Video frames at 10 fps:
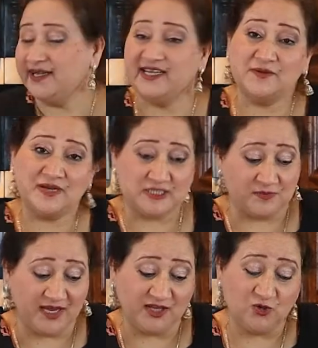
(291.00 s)
नीचे मैंने
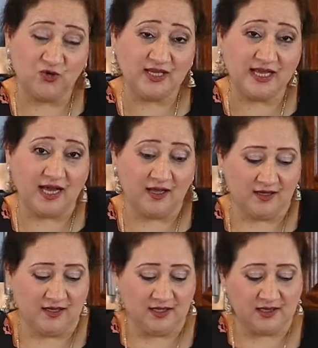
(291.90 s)
स्प्रे क्यों किया
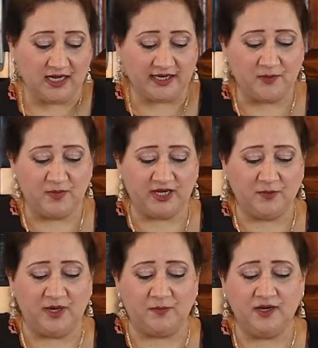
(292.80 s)
ताकि ये बटर
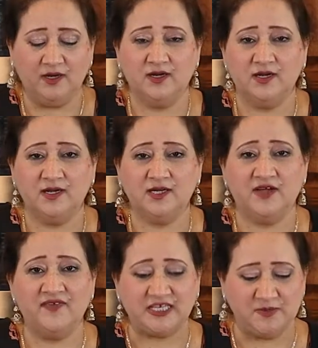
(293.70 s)
पेपर
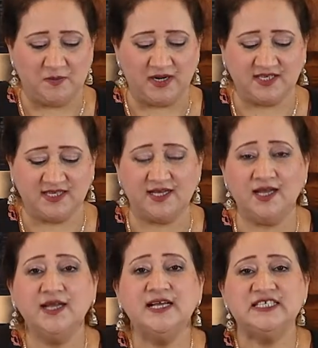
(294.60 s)
या वैक्स पेपर अच्छा सा
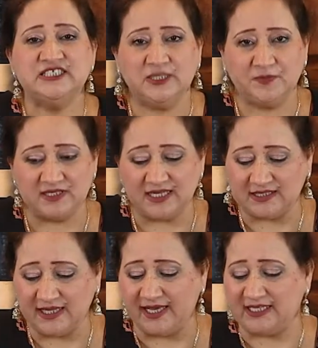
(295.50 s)
चिपक
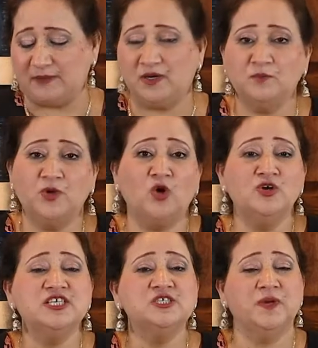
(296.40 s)
जाता है जब हम
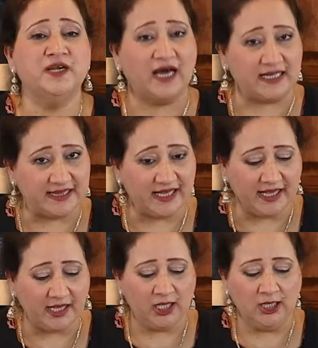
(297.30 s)
ब्राउनीज इसमें डालते
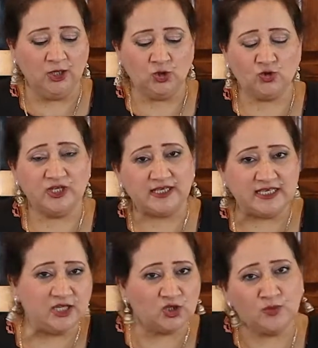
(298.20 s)
हैं तो ये
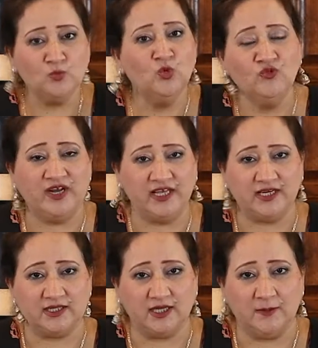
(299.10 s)
इधर उधर मूव नहीं
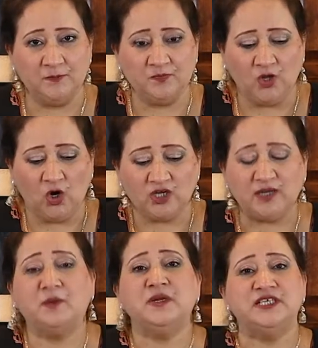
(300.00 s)
करता और
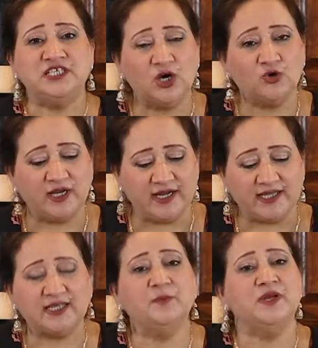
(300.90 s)
जब हमें डिश आउट
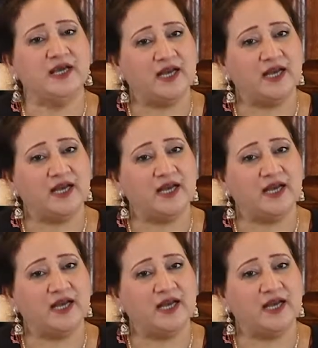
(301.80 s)
करेंगे तब भी